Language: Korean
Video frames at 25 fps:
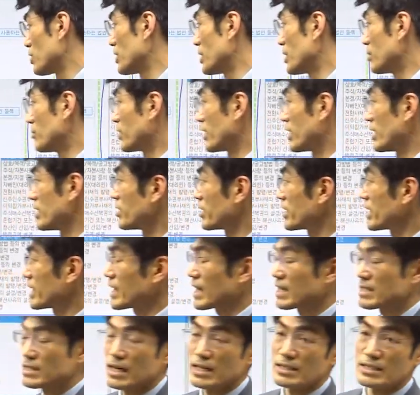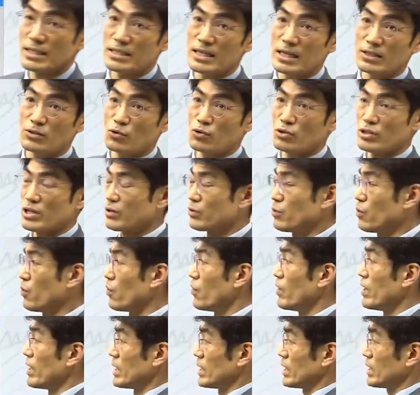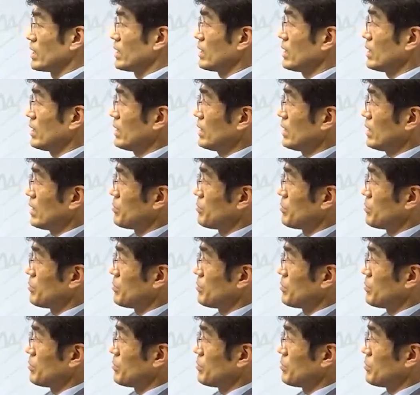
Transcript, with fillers: 때문에 여기까지가 이제 자동으로 되고 이